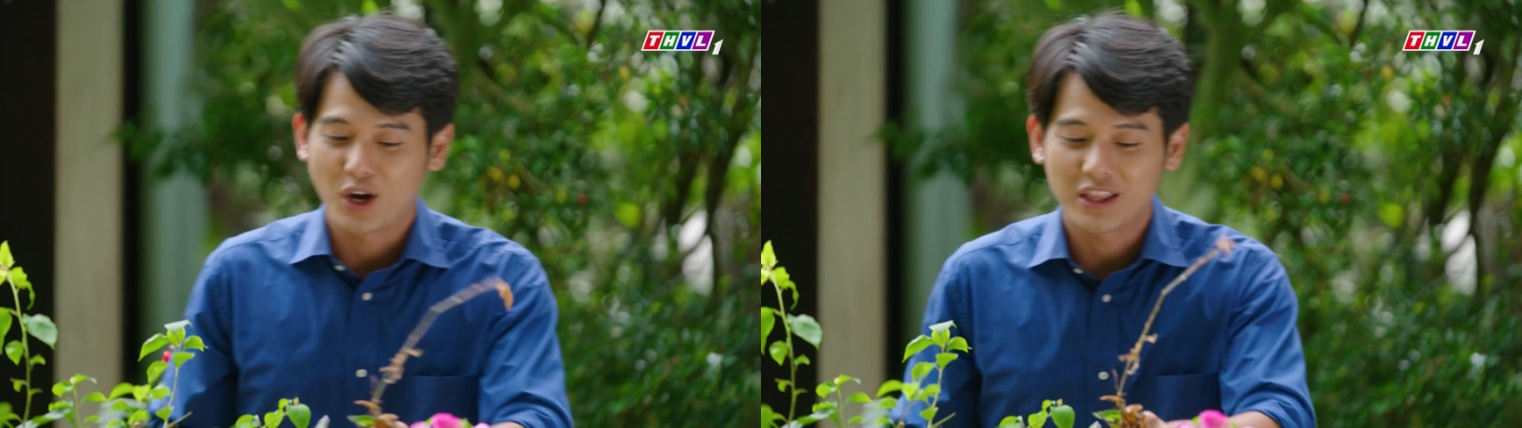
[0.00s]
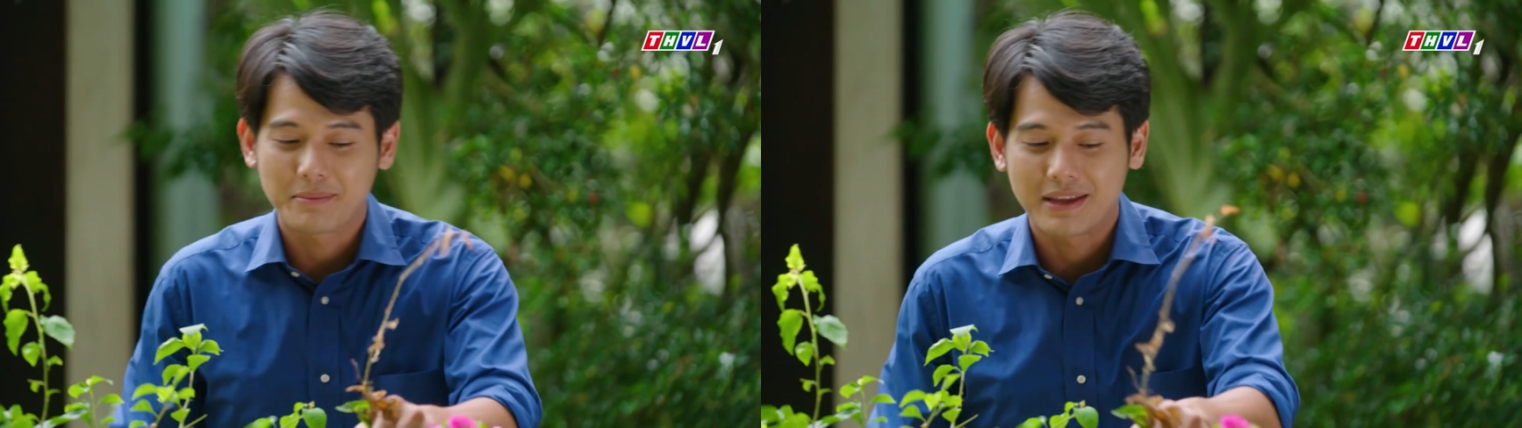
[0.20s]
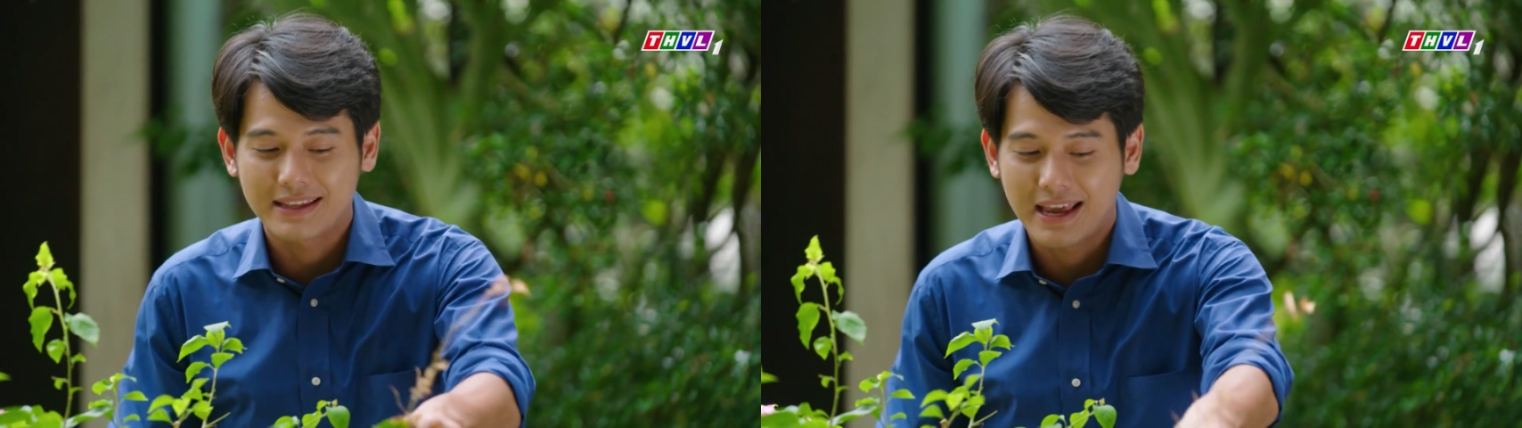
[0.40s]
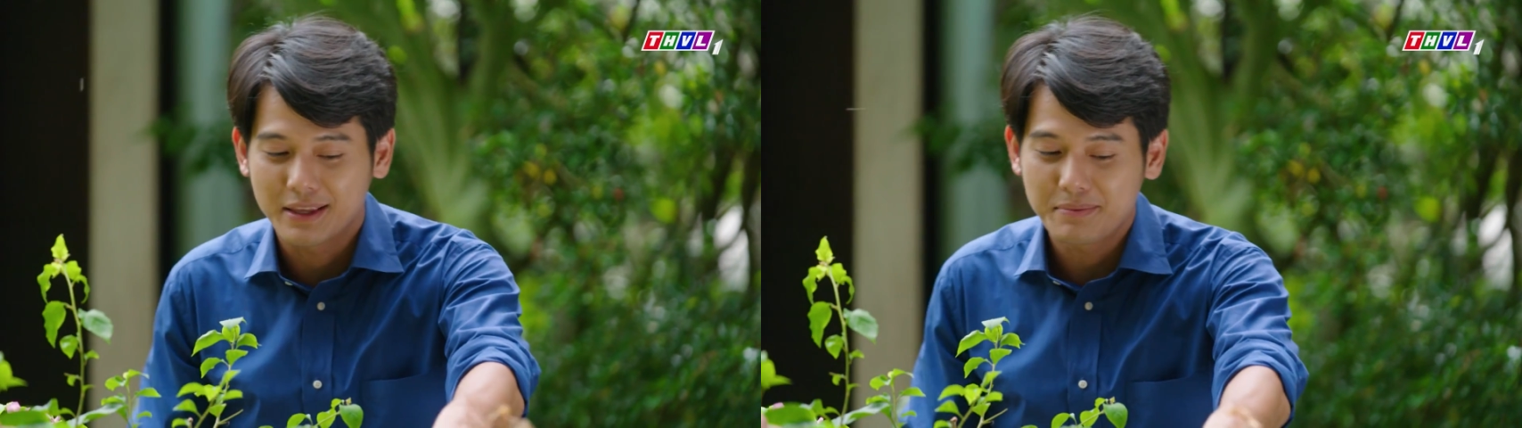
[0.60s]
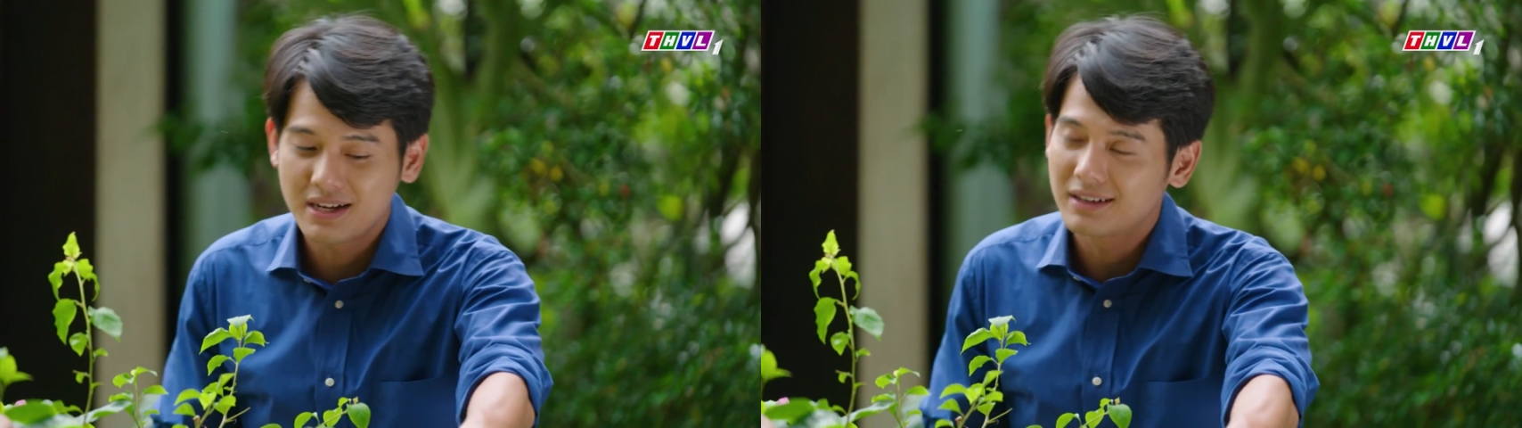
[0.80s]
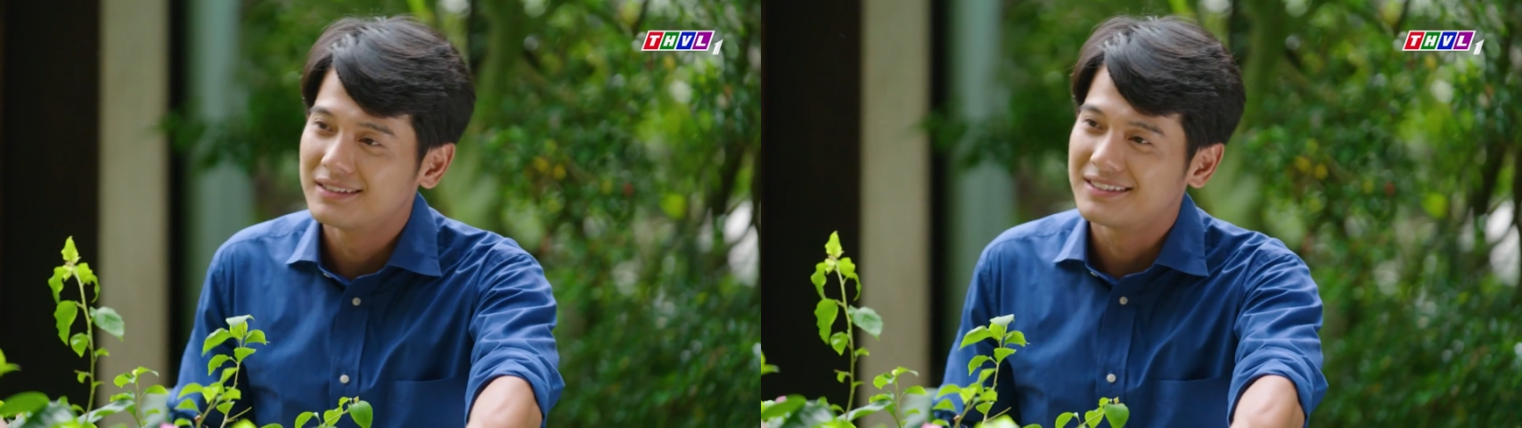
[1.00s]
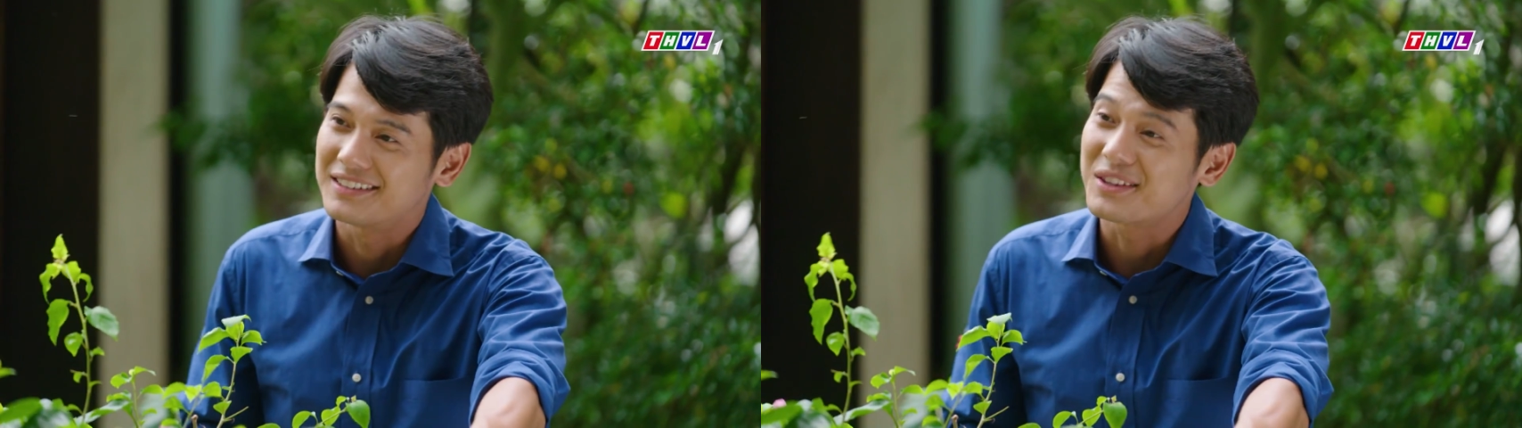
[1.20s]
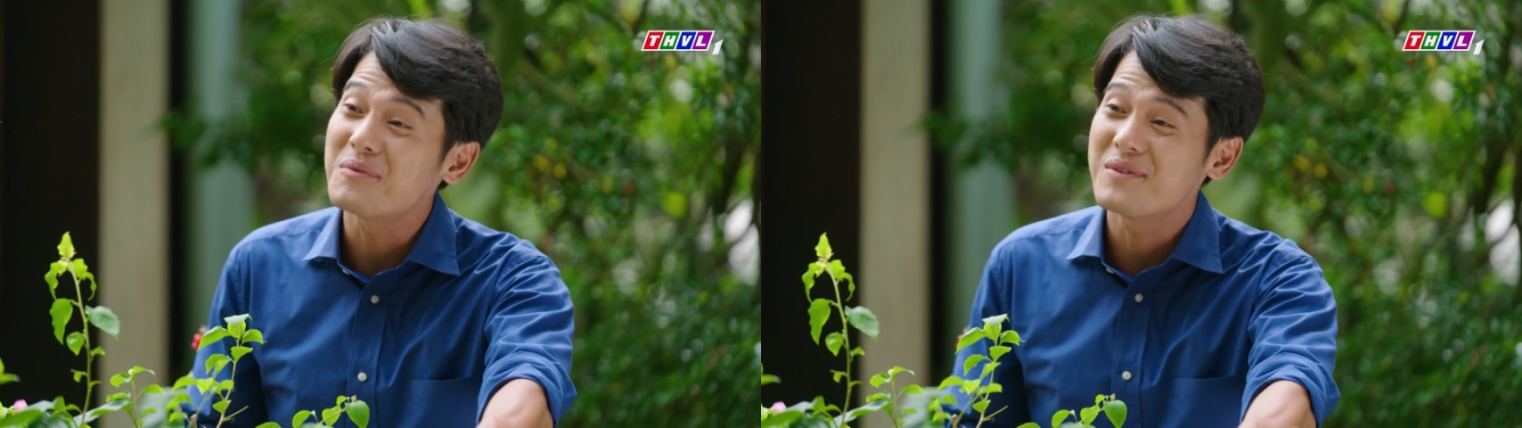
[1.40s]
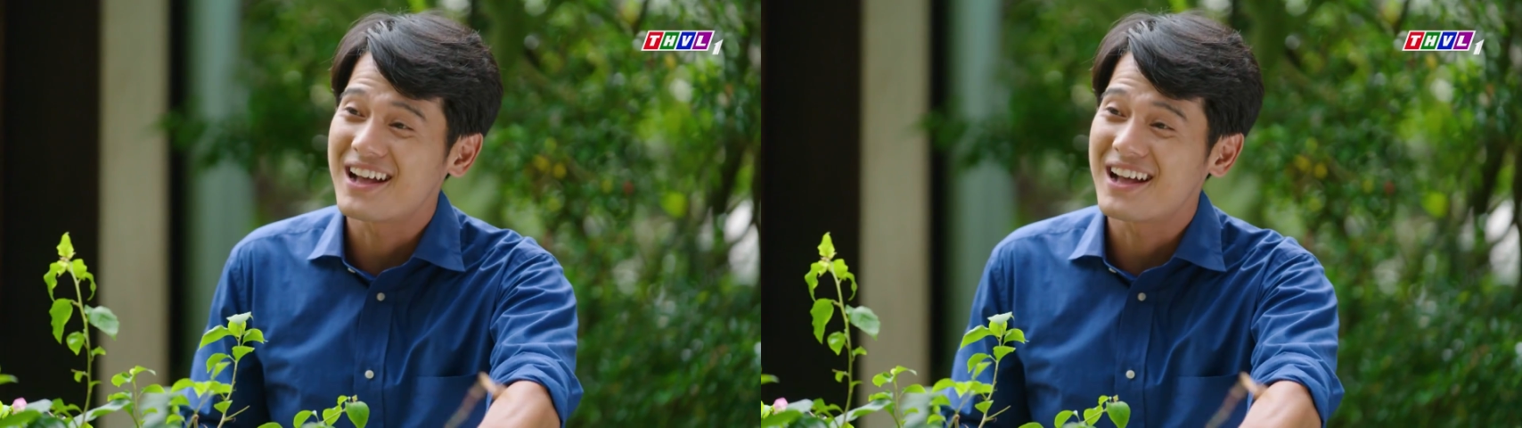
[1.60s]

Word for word: Có thêm Đại Trang giúp sức, tốt